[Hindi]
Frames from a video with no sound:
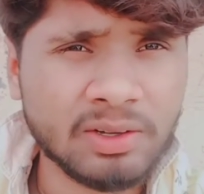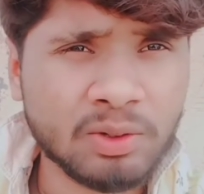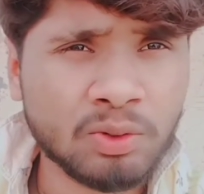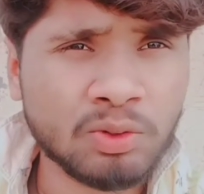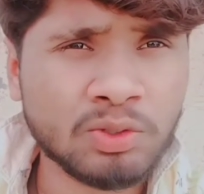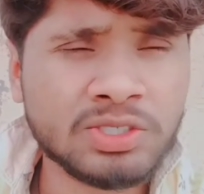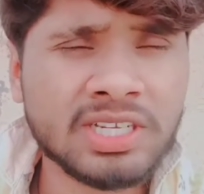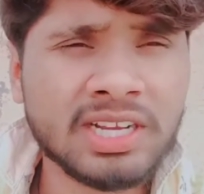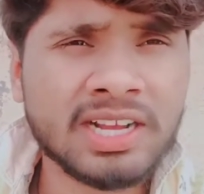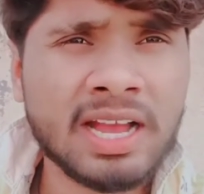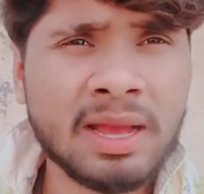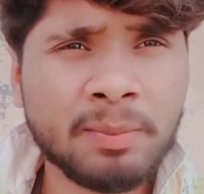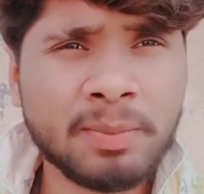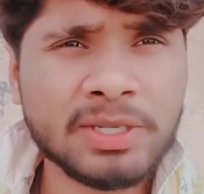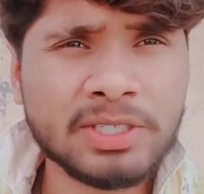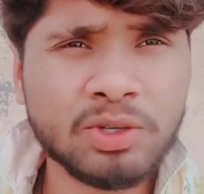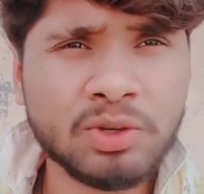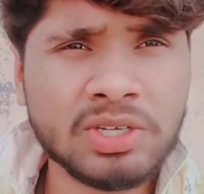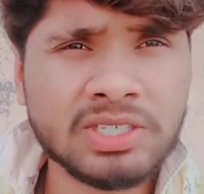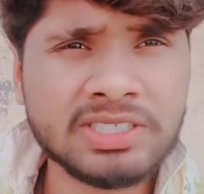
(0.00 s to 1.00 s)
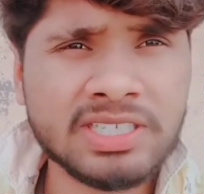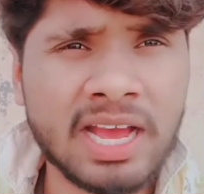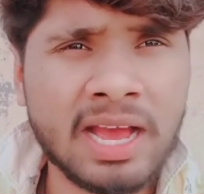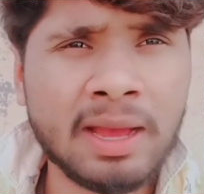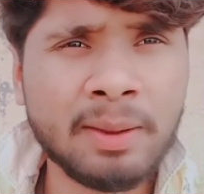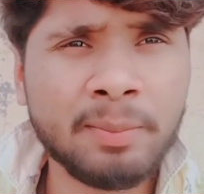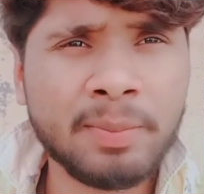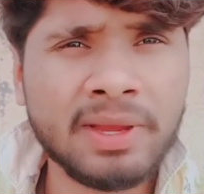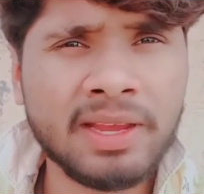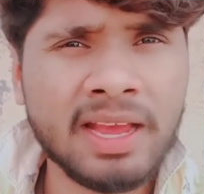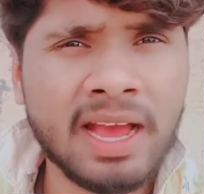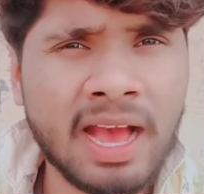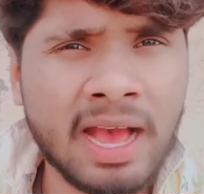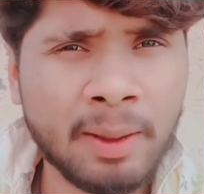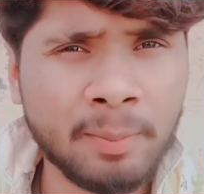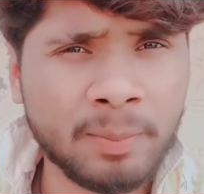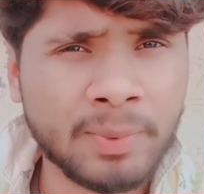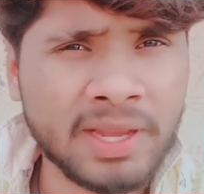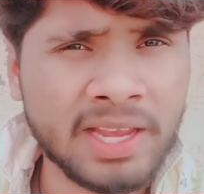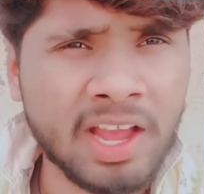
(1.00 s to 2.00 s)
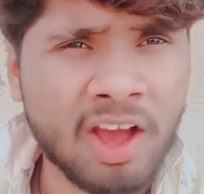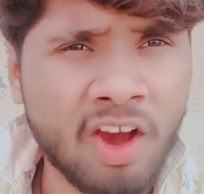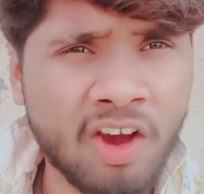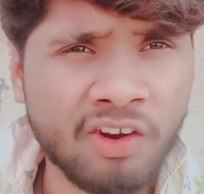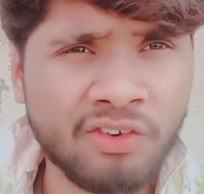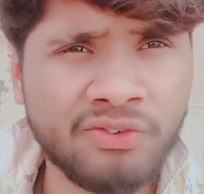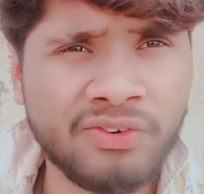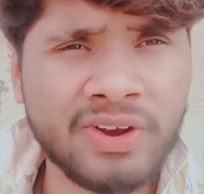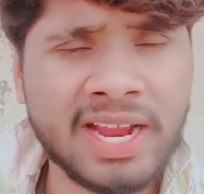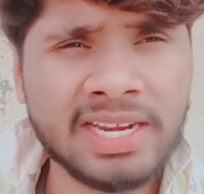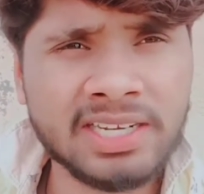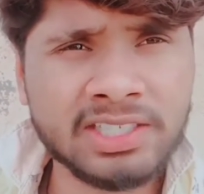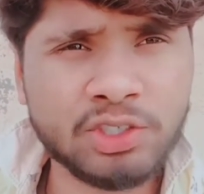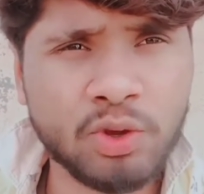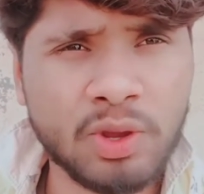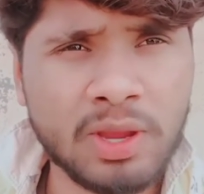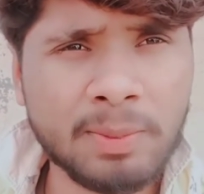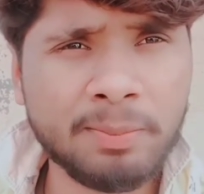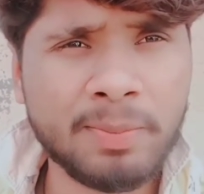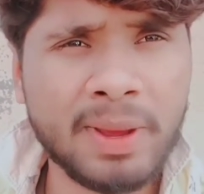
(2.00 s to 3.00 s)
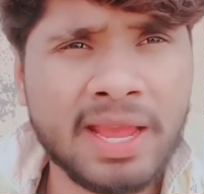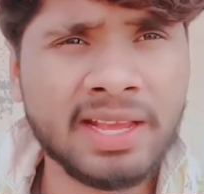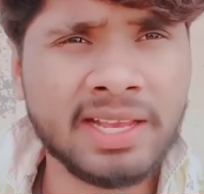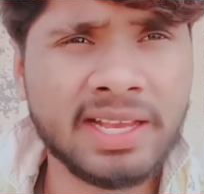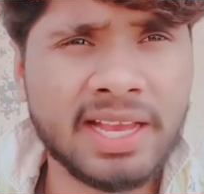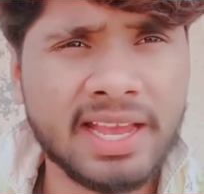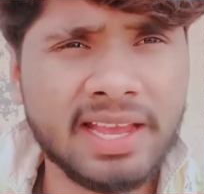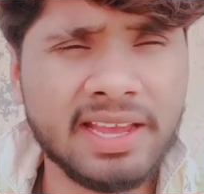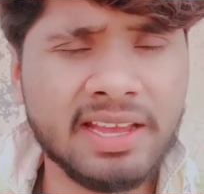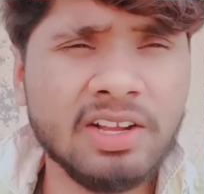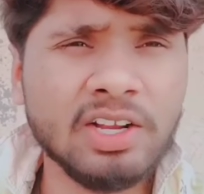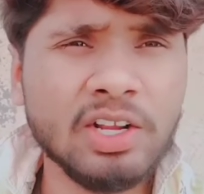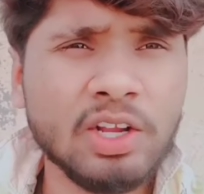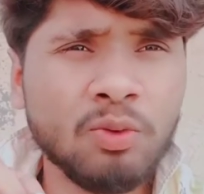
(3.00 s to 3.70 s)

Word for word: उस जगह पे जो है जहाँ पे आपके ऑफलाइन जो है बैंक है